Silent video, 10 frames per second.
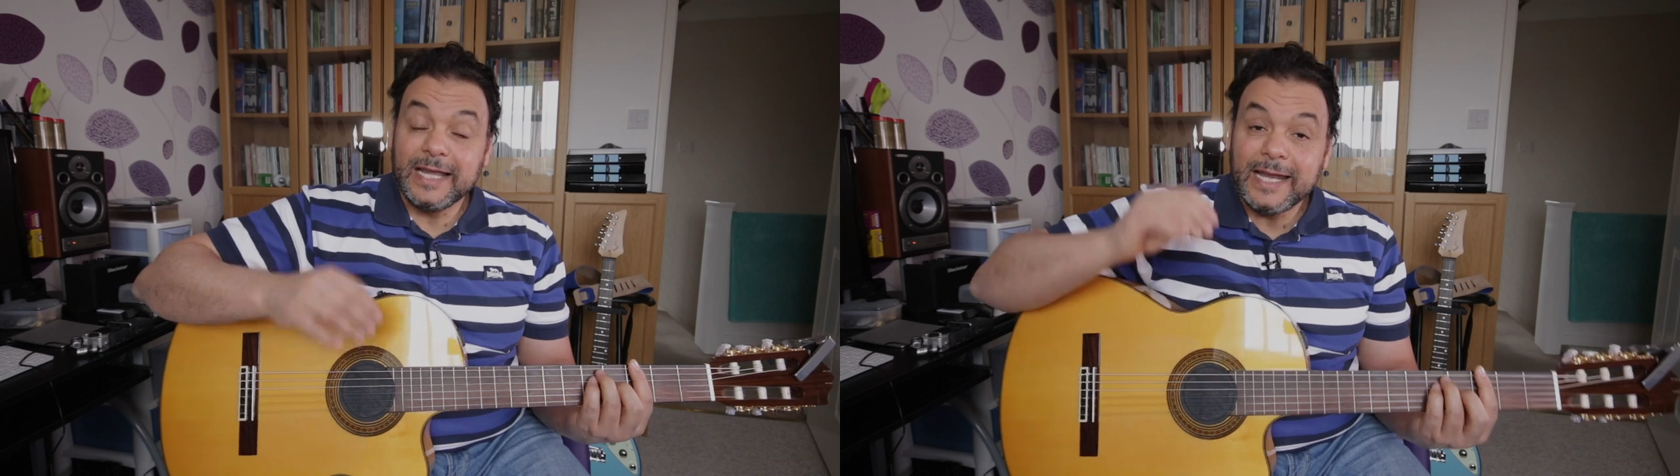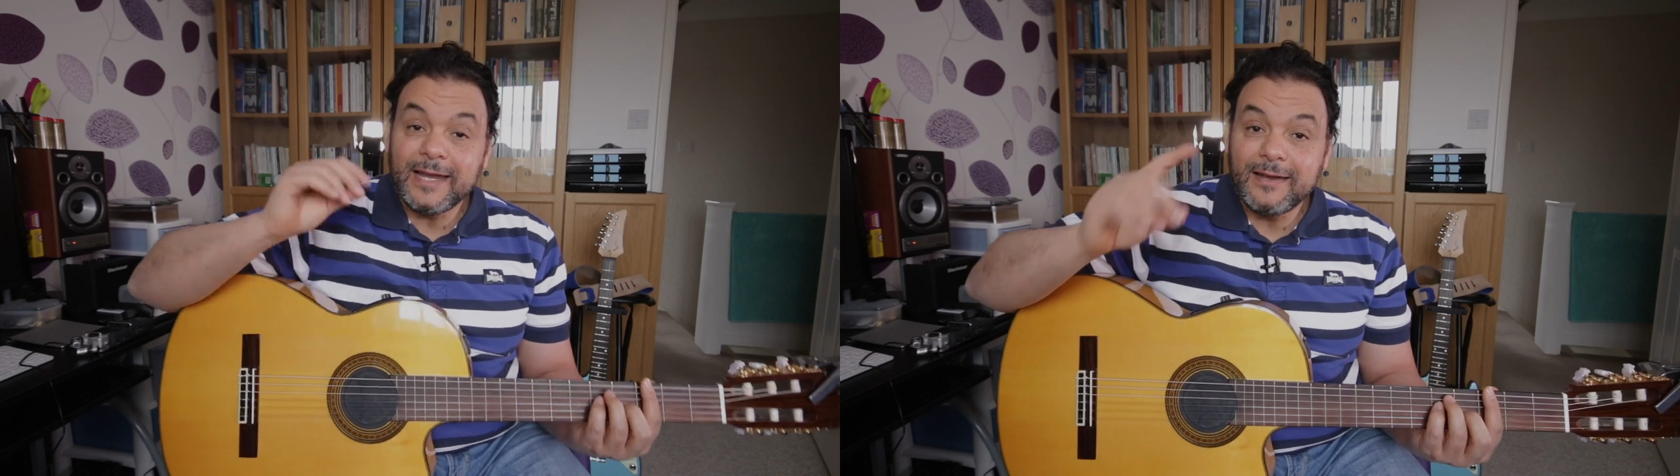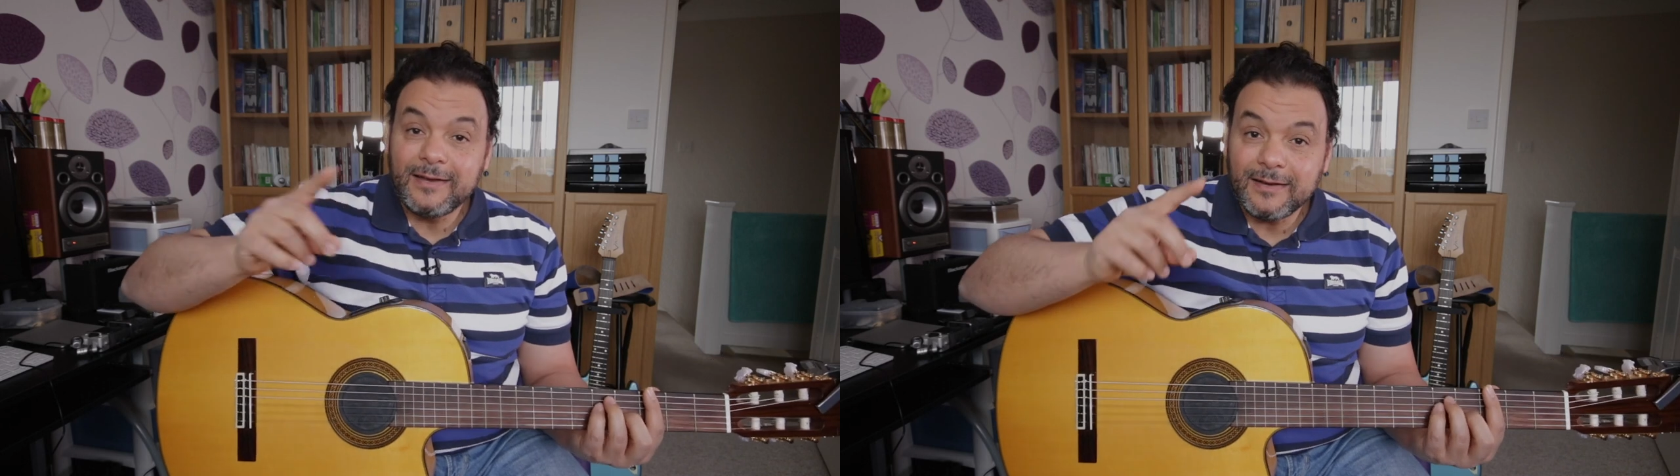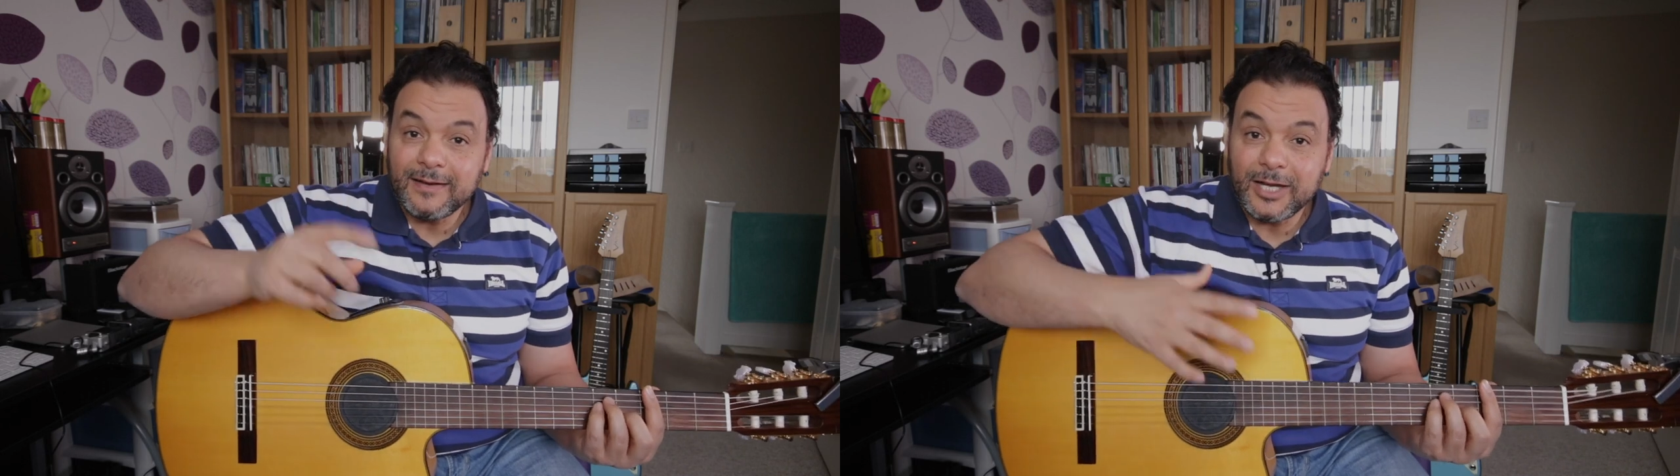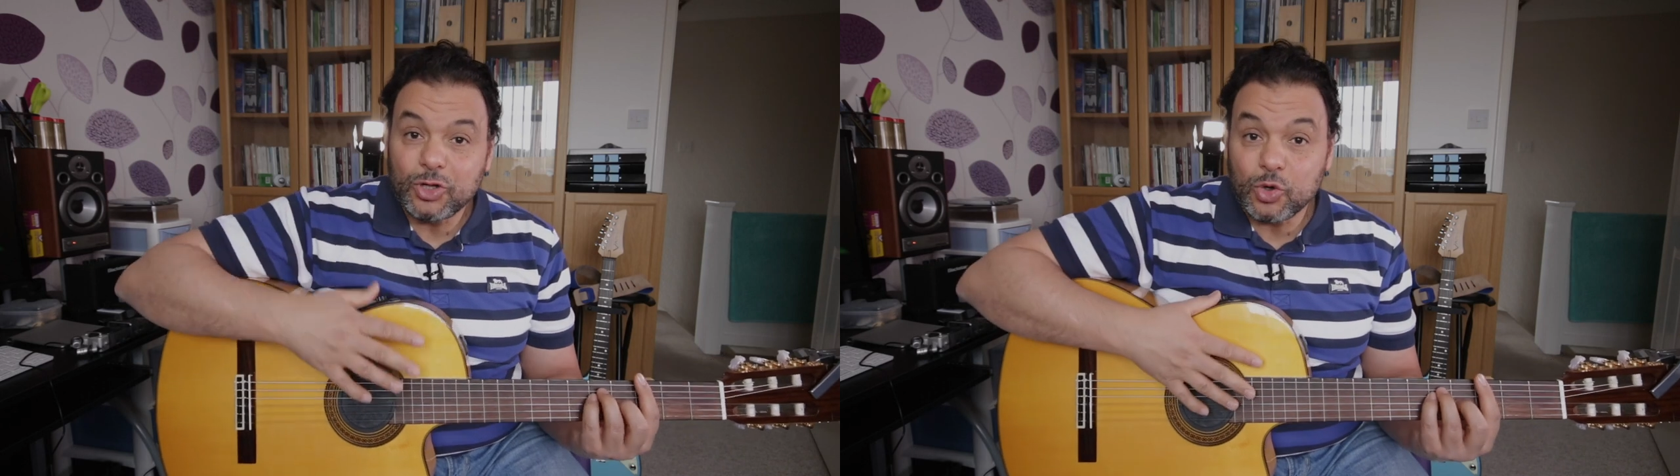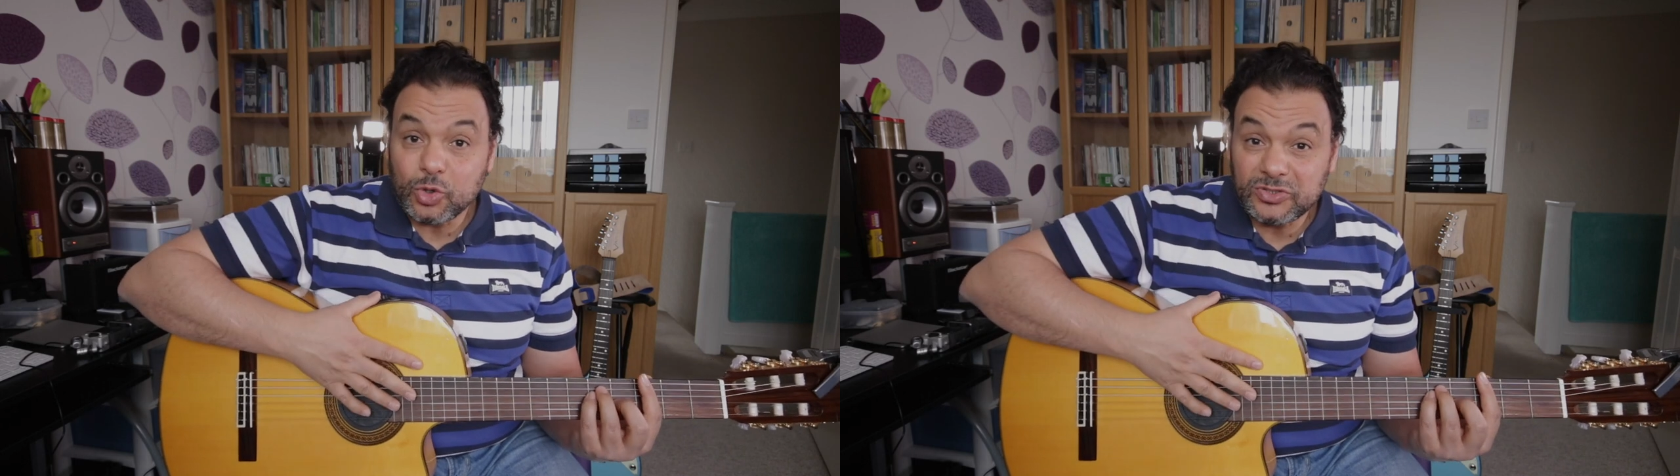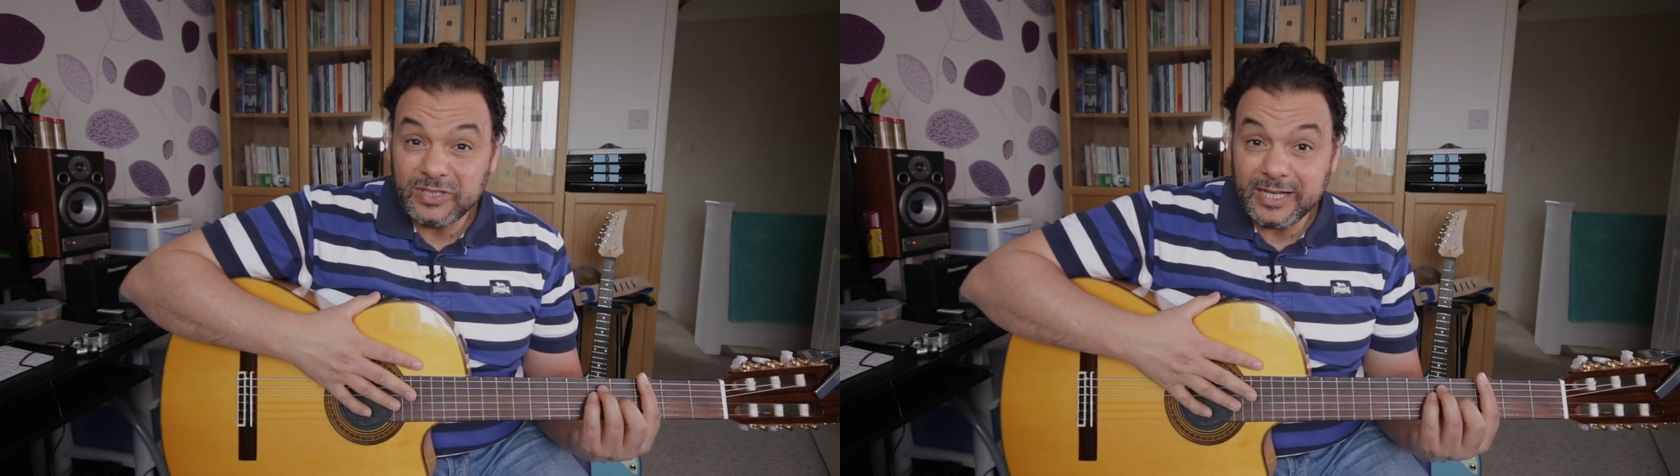ال الكورد